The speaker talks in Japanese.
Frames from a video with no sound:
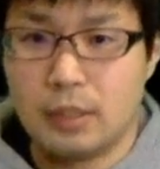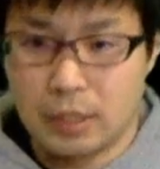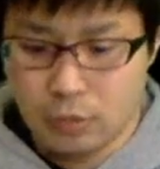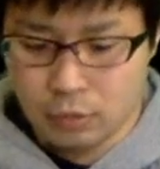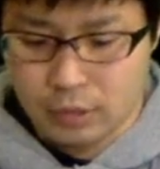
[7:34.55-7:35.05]
で、
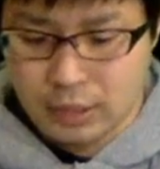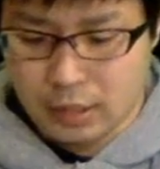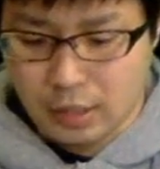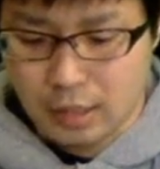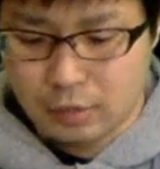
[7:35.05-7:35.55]
ちょっとそれ式
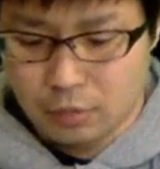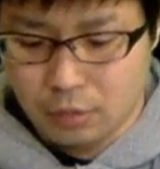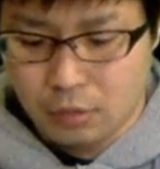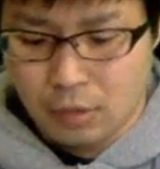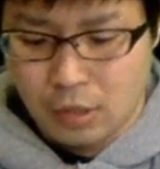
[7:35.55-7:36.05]
で書く
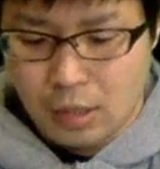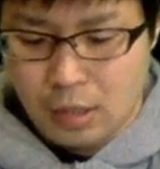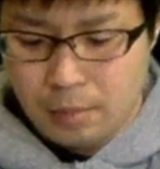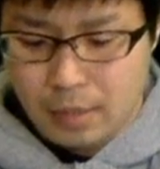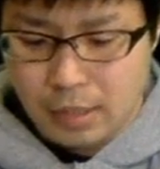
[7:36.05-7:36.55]
と、
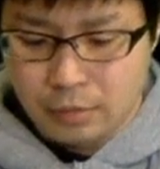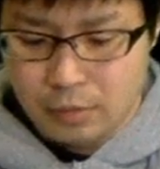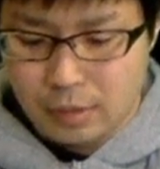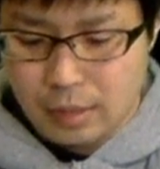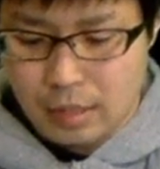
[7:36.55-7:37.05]
まあ、あ
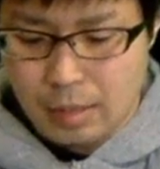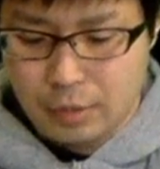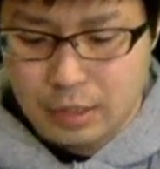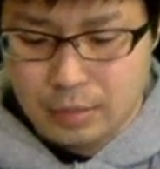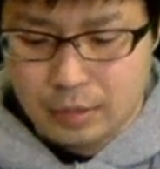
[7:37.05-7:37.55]
る m
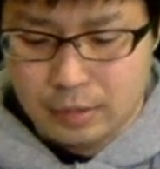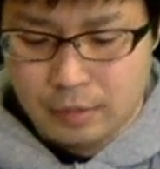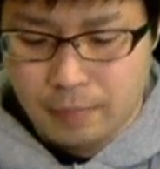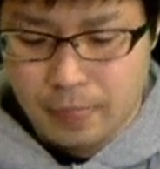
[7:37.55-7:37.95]
にします。